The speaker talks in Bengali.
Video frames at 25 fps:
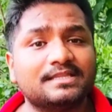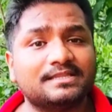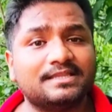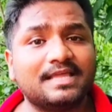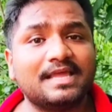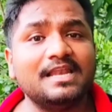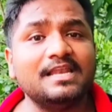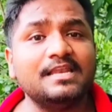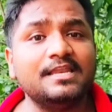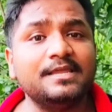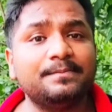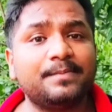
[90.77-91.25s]

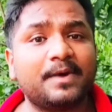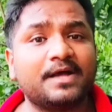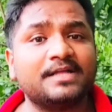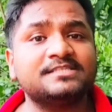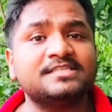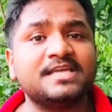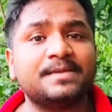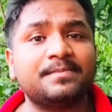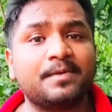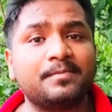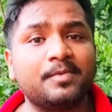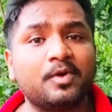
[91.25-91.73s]
দিল্লি
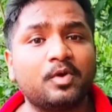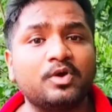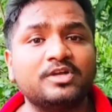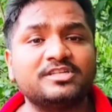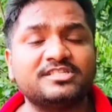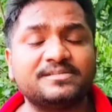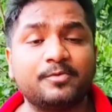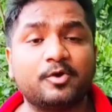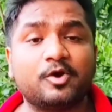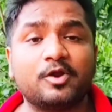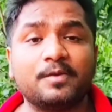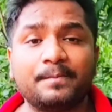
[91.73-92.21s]
পাঞ্জাব এবং
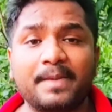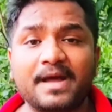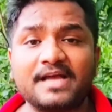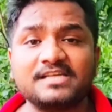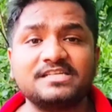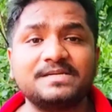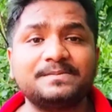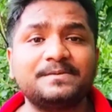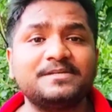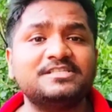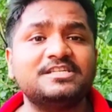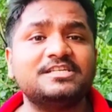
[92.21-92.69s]
ওয়েস্ট বেঙ্গল
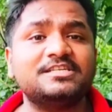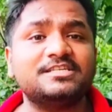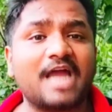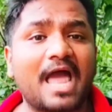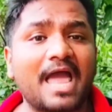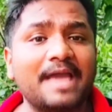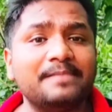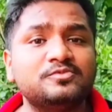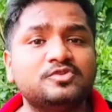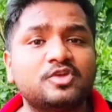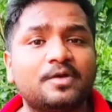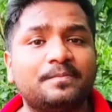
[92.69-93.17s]
পাশাপাশি
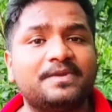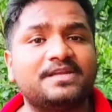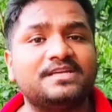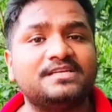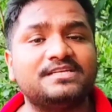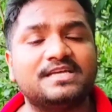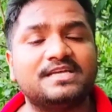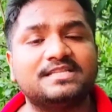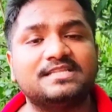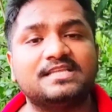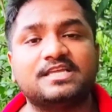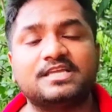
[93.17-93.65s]
টাইমস অফ
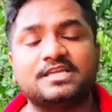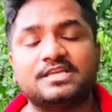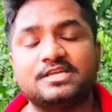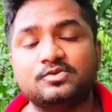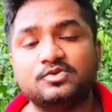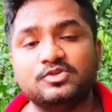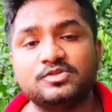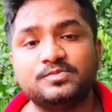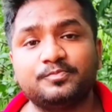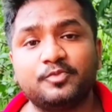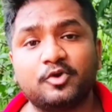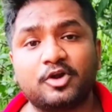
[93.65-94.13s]
ইন্ডিয়াতে কি
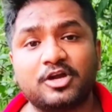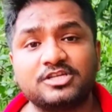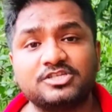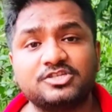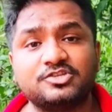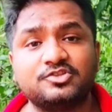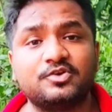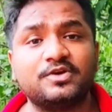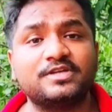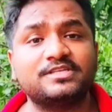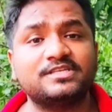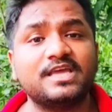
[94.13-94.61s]
নিউজ
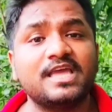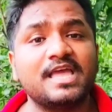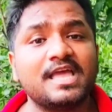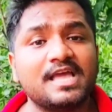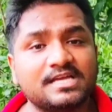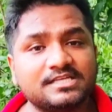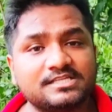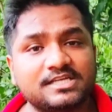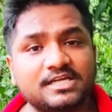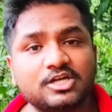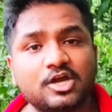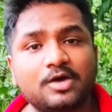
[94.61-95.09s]
প্রকাশিত হয়েছে
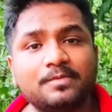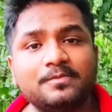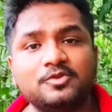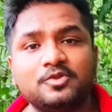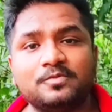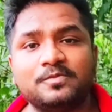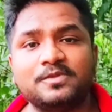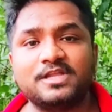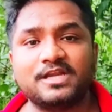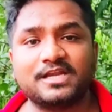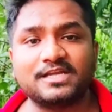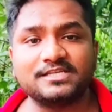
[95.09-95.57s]
সেটাও আমি
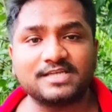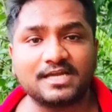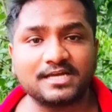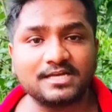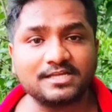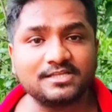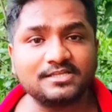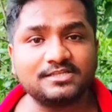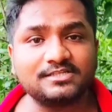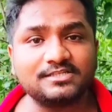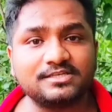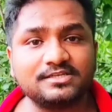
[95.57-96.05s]
তোমাদেরকে
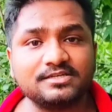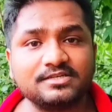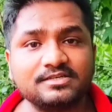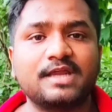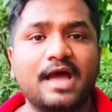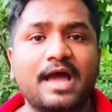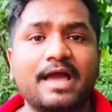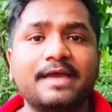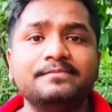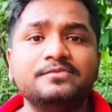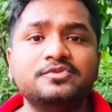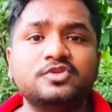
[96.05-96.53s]
জানিয়ে দিচ্ছি
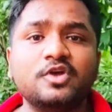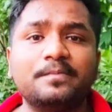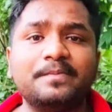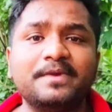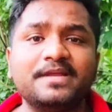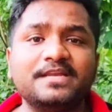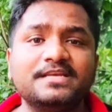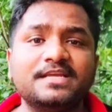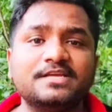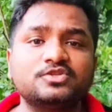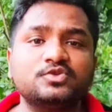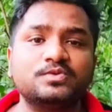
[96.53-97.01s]
টাইমস অফ
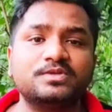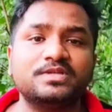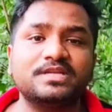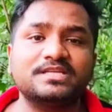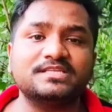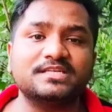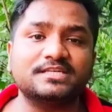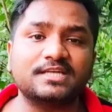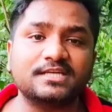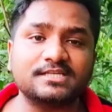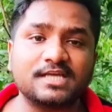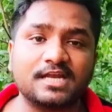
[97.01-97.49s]
ইন্ডিয়া সূত্রে
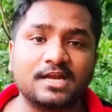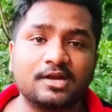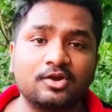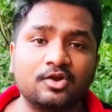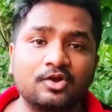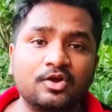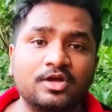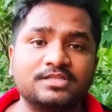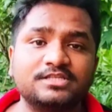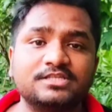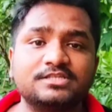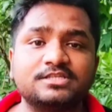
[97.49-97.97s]
যেটা জানানো
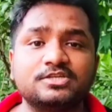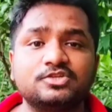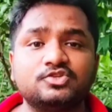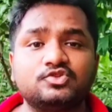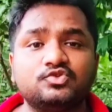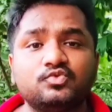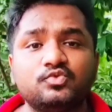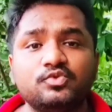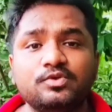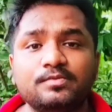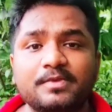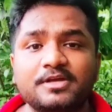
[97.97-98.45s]
হয়েছে যে
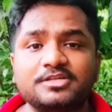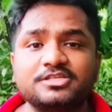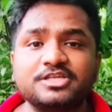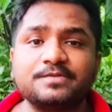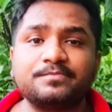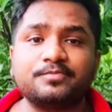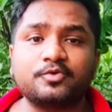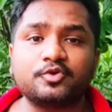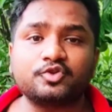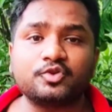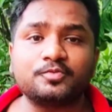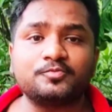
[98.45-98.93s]
জুন মাসের
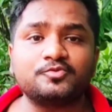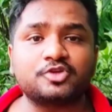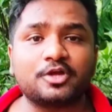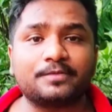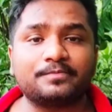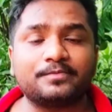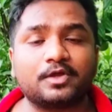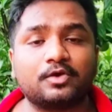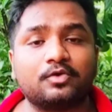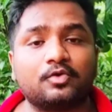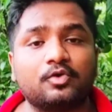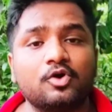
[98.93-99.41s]
প্রথম
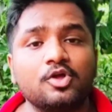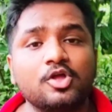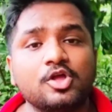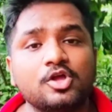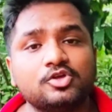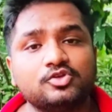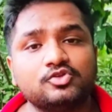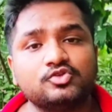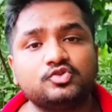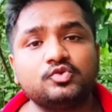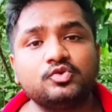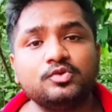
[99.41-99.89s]
সপ্তাহ
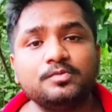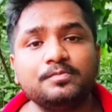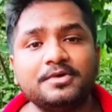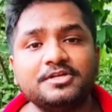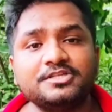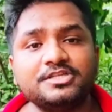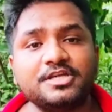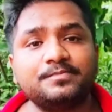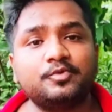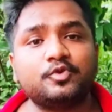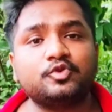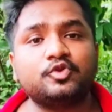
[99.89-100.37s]
জুন
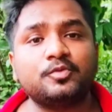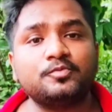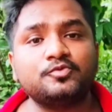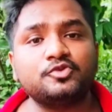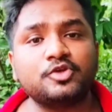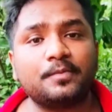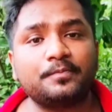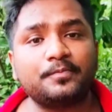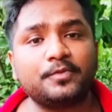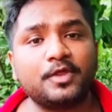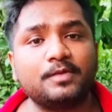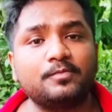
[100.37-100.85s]
মাসের প্রথম
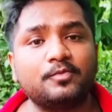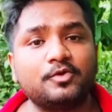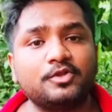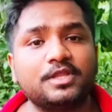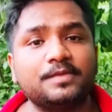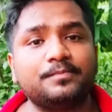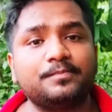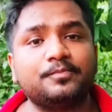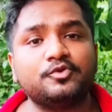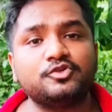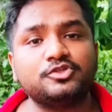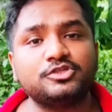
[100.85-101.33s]
সপ্তাহের
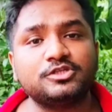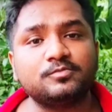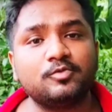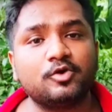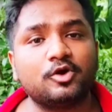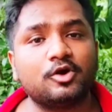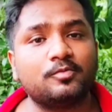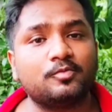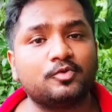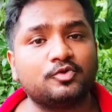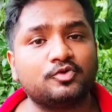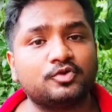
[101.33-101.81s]
মধ্যে
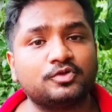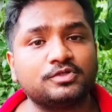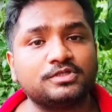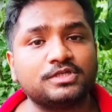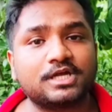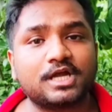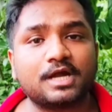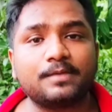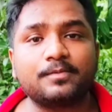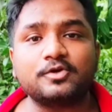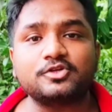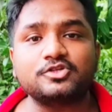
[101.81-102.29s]
পশ্চিমবঙ্গ
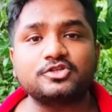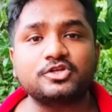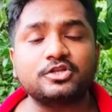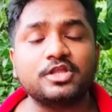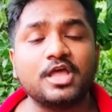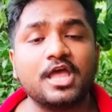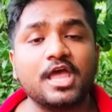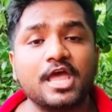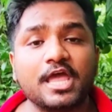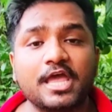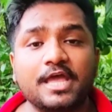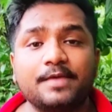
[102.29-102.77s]
মধ্যশিক্ষা পর্ষদ
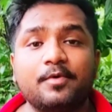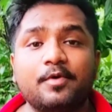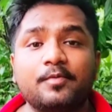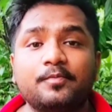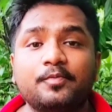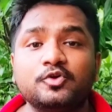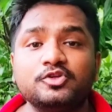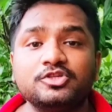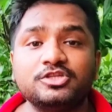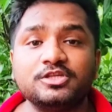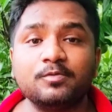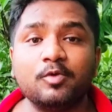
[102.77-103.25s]
এবং
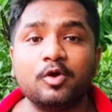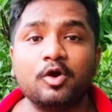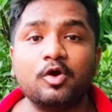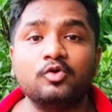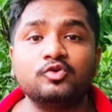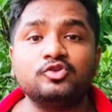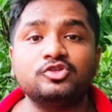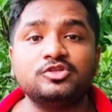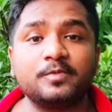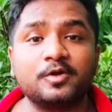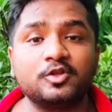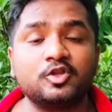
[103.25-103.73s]
পশ্চিমবঙ্গ
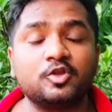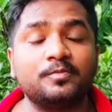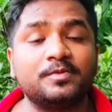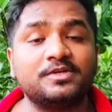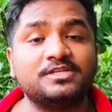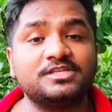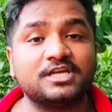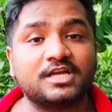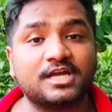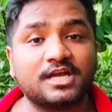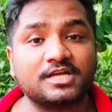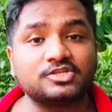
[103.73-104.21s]
উচ্চ
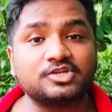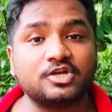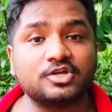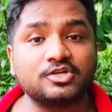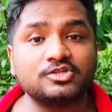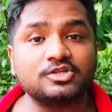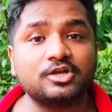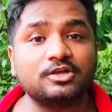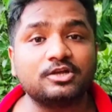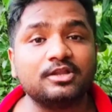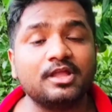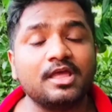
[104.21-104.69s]
মাধ্যমিক শিক্ষা
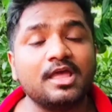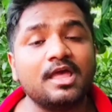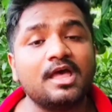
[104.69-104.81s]
সংসদ